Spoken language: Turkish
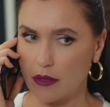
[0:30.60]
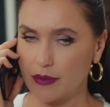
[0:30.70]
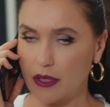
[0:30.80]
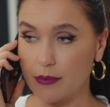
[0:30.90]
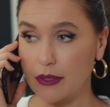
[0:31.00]

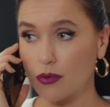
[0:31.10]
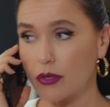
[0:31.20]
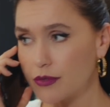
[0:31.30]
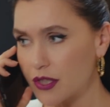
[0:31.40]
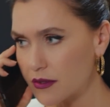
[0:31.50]
Bir daha beni
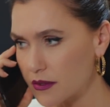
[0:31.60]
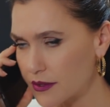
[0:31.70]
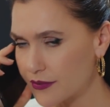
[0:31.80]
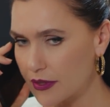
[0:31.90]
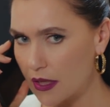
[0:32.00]

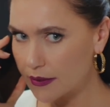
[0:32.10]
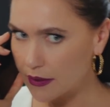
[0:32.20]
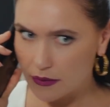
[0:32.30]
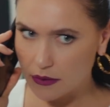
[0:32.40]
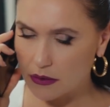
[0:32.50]
göremeyeceksiniz filan
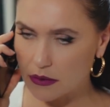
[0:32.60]
dedi.